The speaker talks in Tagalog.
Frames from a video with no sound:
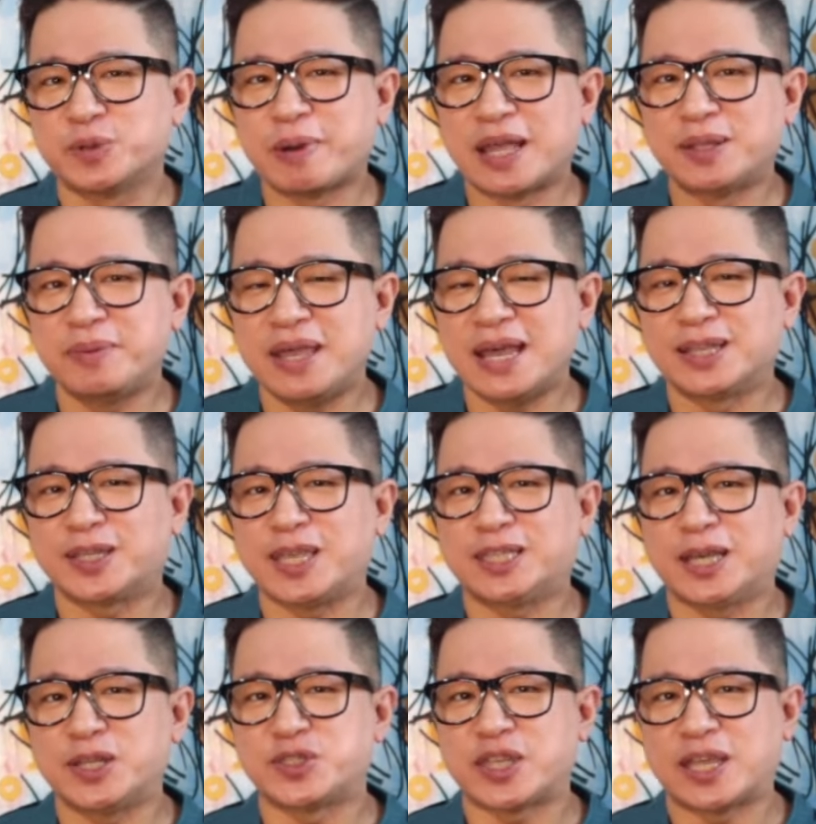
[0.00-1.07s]
So paano ba yan?
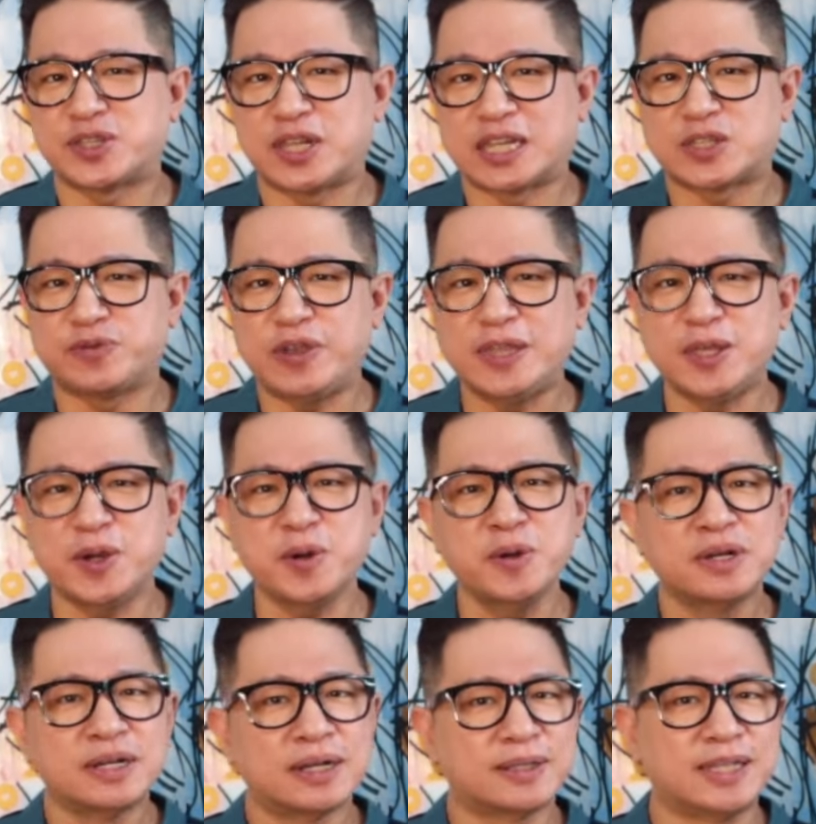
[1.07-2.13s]
Kita-kits tayo sa next
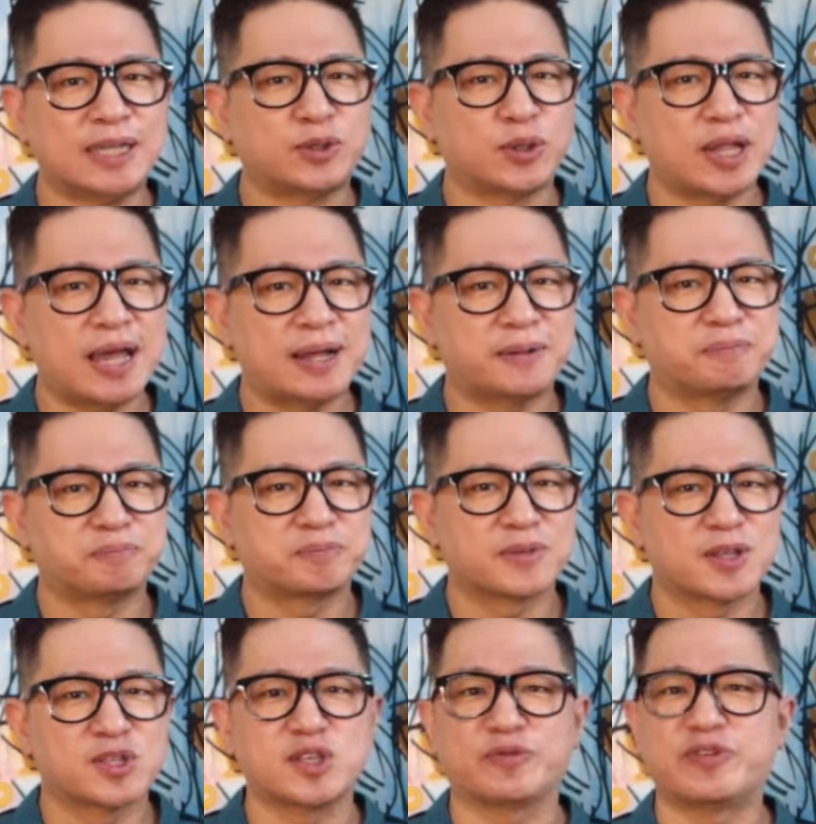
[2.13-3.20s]
video dito lang
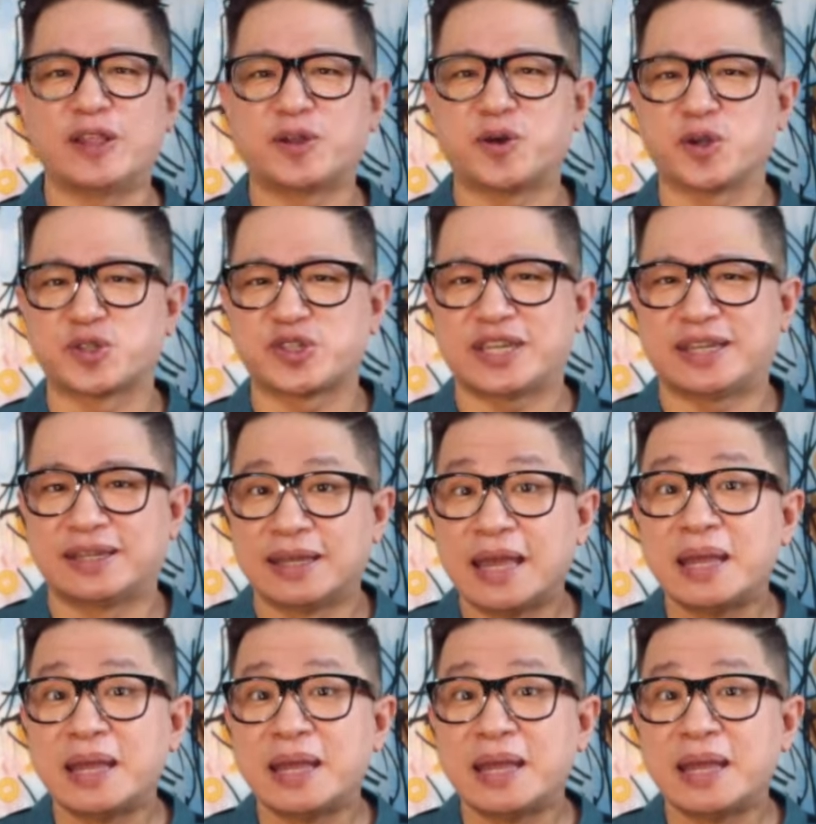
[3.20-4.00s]
sa Philcoche.